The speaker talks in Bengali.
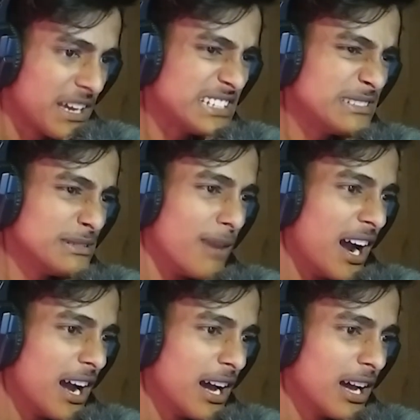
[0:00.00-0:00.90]
এই
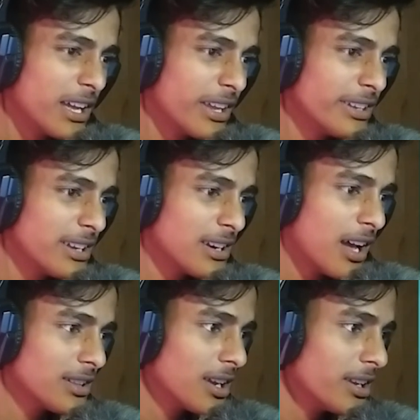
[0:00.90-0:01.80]
ভাই এইটা না
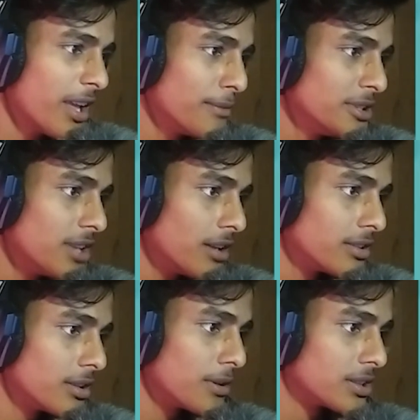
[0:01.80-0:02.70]
থাকলে হেভি দান
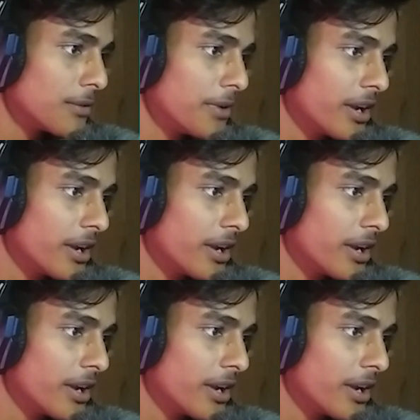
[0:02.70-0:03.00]
দিতে পারতাম